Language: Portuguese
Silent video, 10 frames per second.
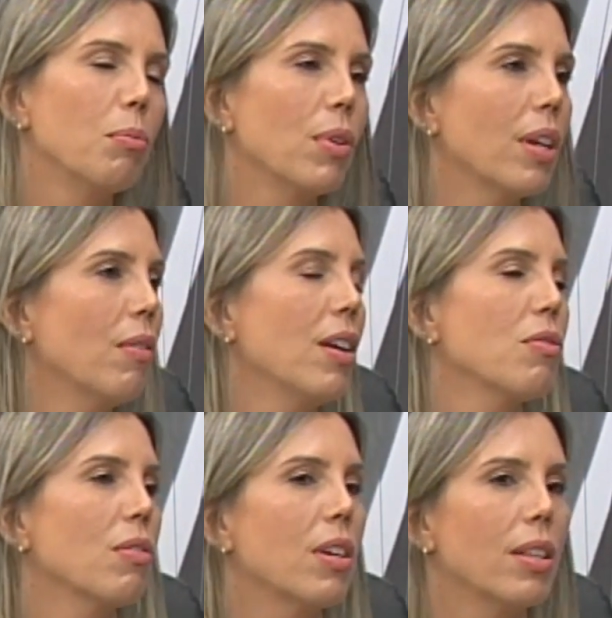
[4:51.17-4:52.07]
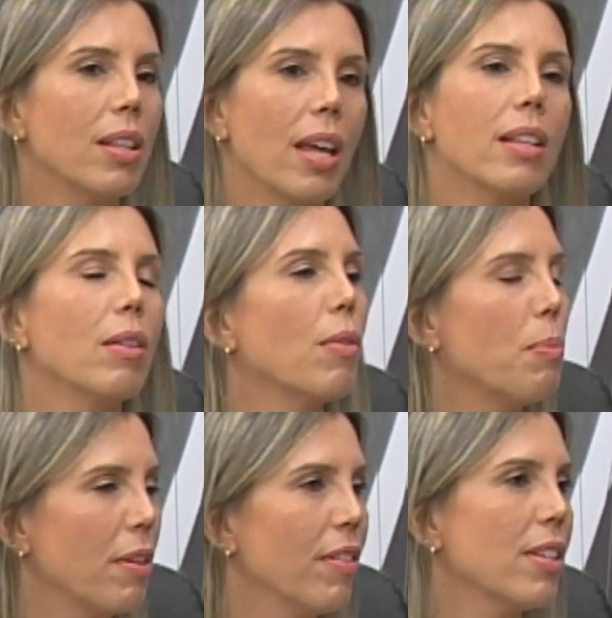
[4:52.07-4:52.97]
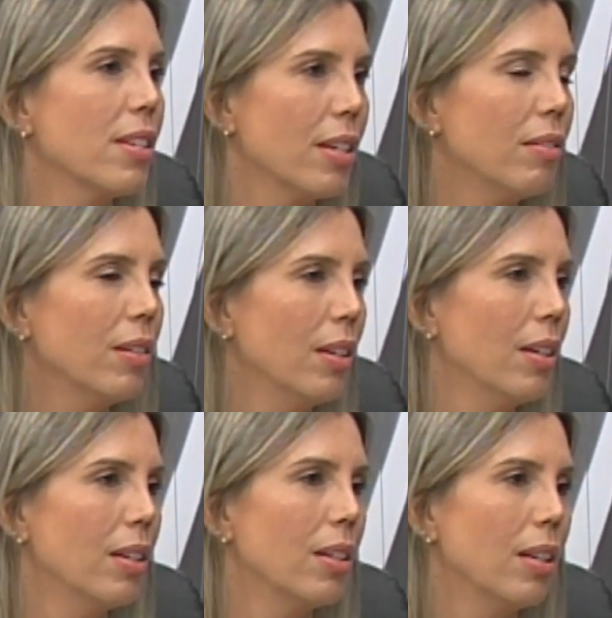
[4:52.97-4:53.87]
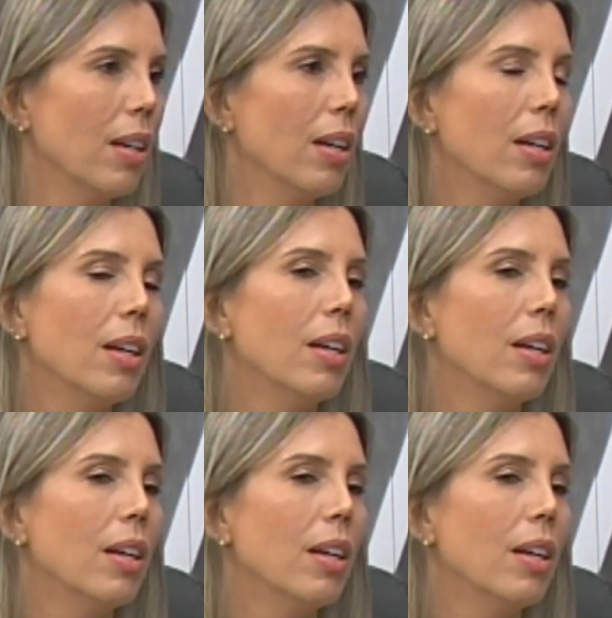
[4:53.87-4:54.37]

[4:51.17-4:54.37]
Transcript: porque eu acho que tem que ter uma prevenção, Sim. né?